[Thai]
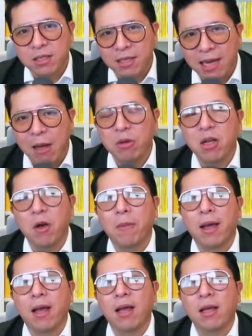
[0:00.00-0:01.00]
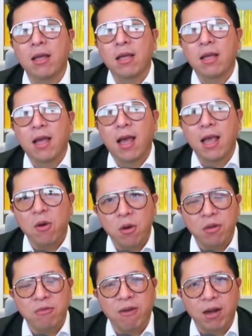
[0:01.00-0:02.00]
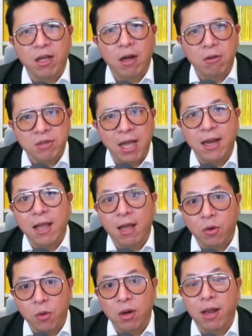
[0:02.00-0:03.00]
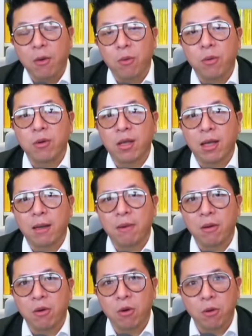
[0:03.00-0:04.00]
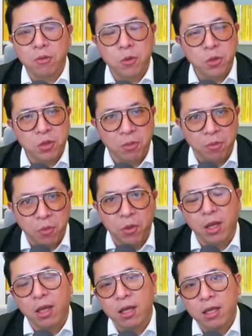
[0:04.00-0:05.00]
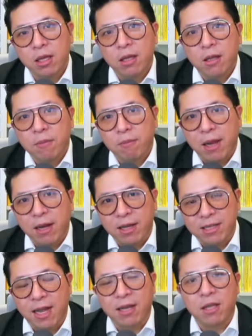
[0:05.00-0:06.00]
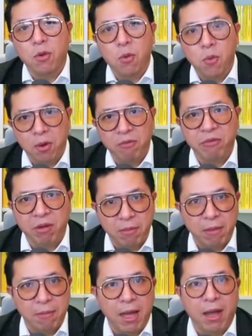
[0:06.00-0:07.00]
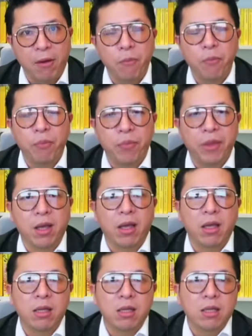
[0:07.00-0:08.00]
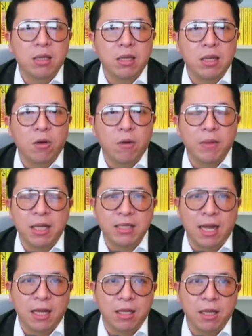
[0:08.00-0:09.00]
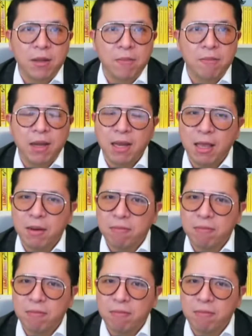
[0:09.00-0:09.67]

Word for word: เล่าเรื่องออกมาให้คนอีกฝั่งหนึ่งเข้าใจได้อย่างรวดเร็วนะครับแล้วก็ครบถ้วนสมบูรณ์เนี่ยเป็นทักษะที่ควรฝึกมากๆนะฮะแล้วก็เป็นทักษะที่ไม่ได้